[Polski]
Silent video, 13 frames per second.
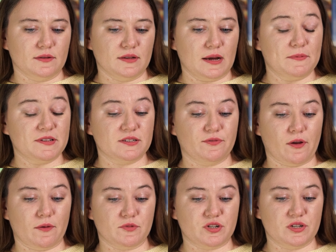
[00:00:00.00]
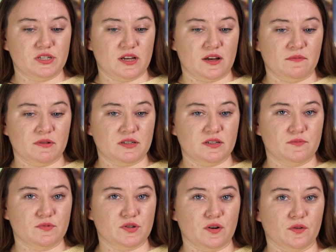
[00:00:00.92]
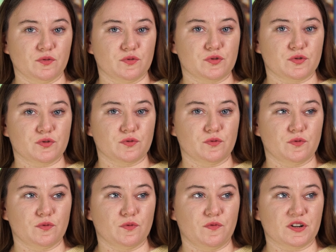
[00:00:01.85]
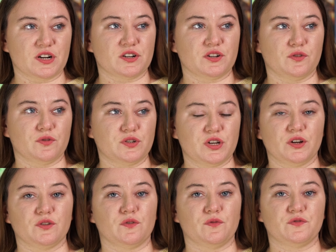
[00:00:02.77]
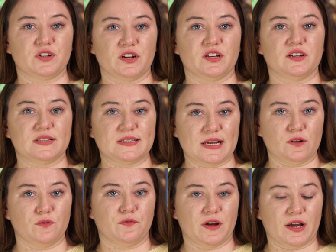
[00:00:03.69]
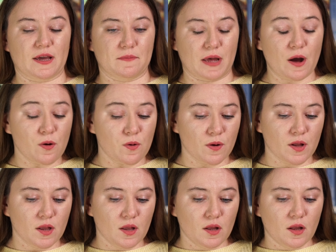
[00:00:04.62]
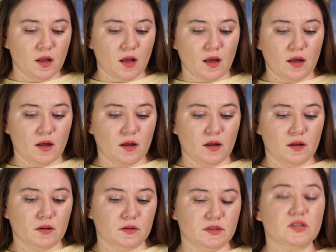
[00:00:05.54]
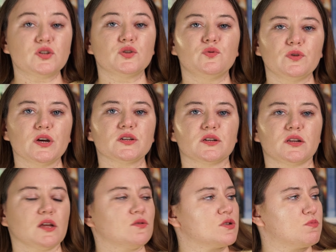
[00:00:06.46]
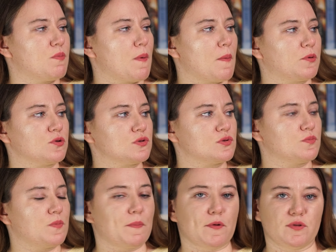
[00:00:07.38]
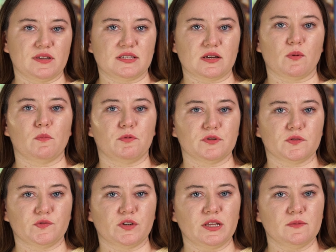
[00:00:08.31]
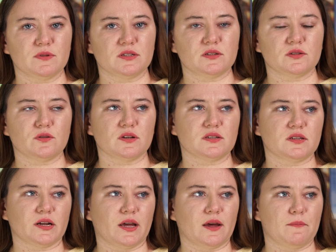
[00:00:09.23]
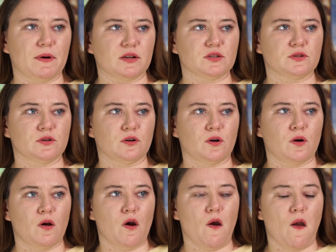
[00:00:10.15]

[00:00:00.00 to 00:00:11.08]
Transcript: jakby ze swoim życiem i z tym, że on już uważa, że dosięgnął wszelkich celów, jakie miał, e, decyduje się na to, żeby po prostu popełnić samobójstwo. Natomiast to jest takie bardzo